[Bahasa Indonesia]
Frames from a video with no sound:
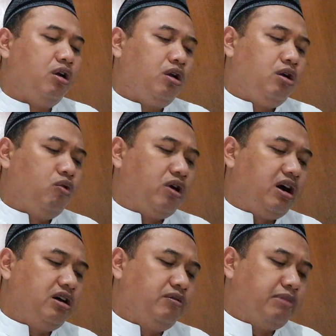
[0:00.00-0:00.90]
wa
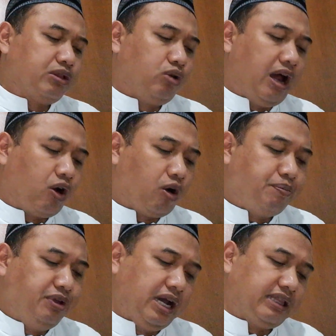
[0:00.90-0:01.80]
imatul
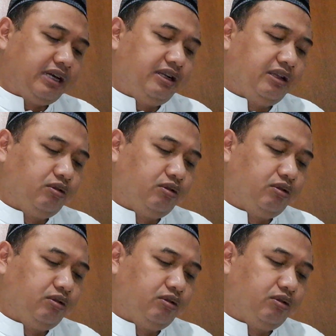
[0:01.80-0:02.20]
arabia tadi itu